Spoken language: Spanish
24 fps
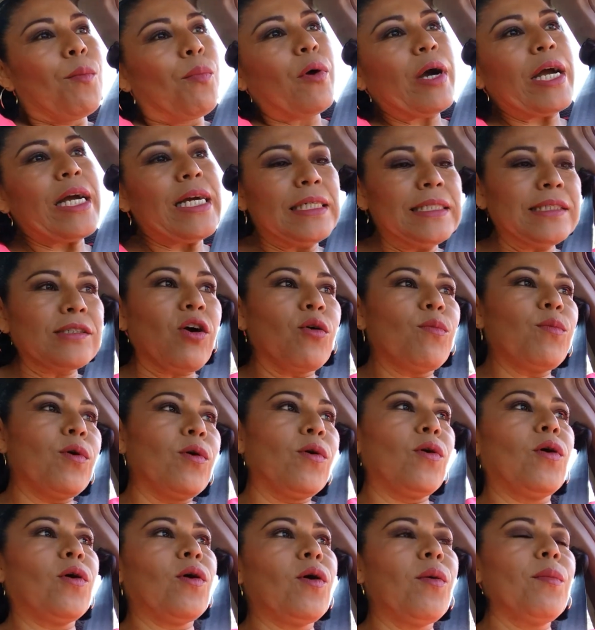Pues
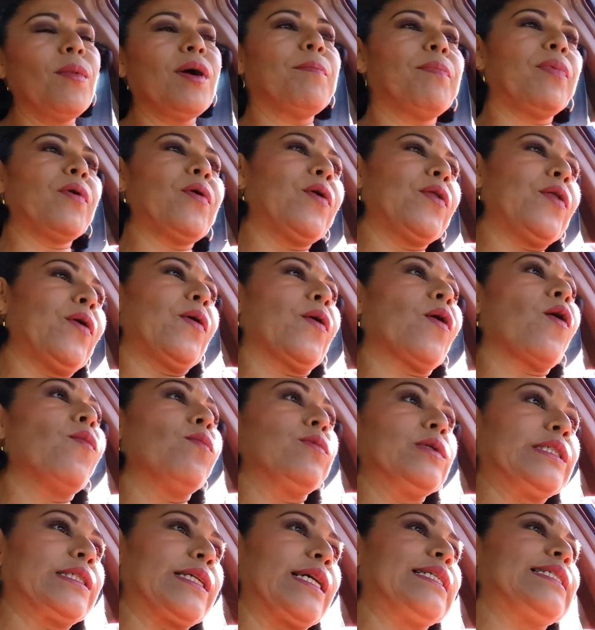como me puedo,
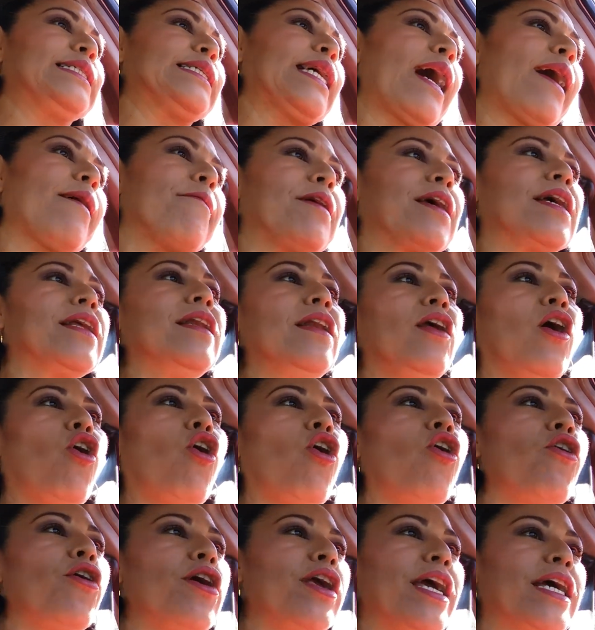como ustedes saben,
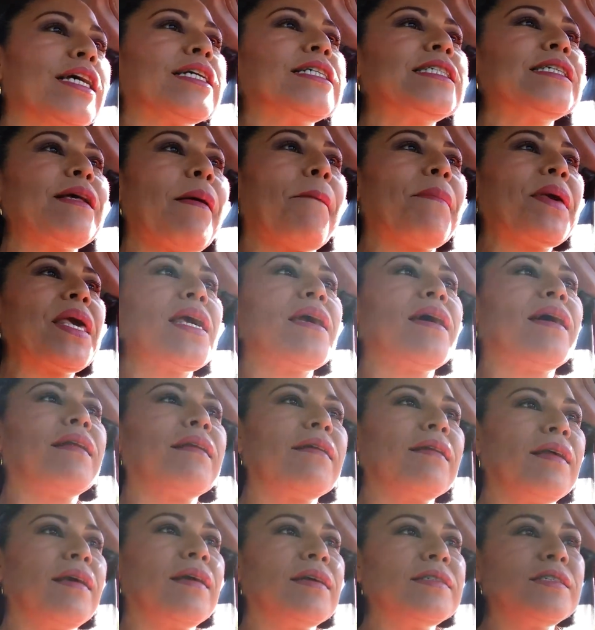hoy es
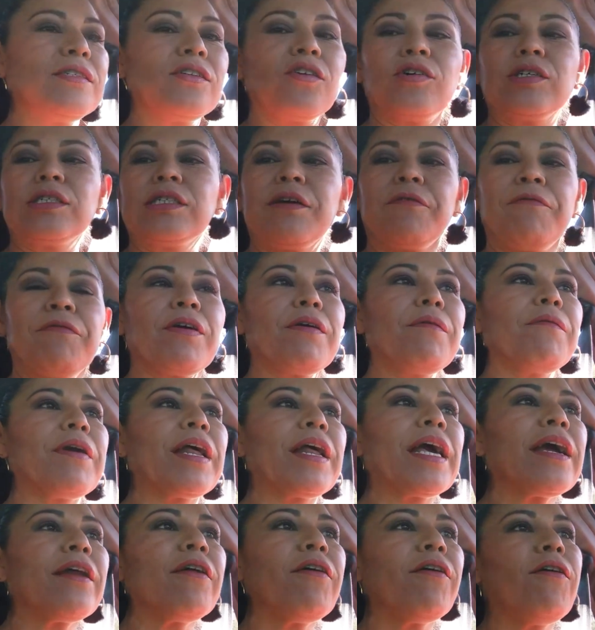viernes 2 de
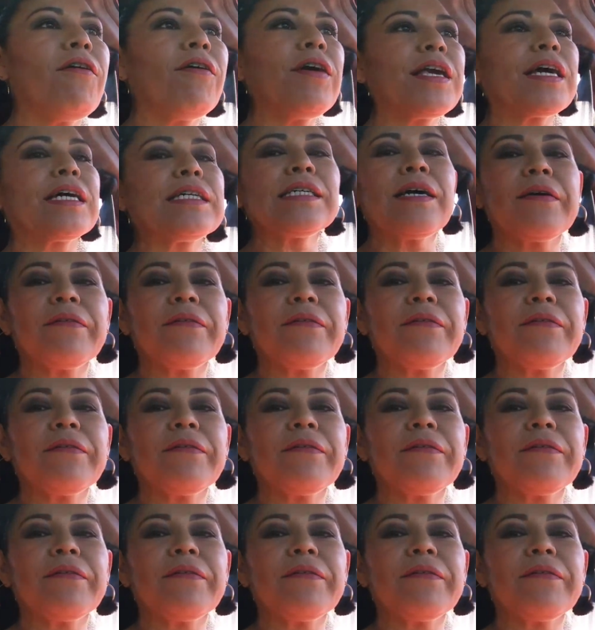febrero, ya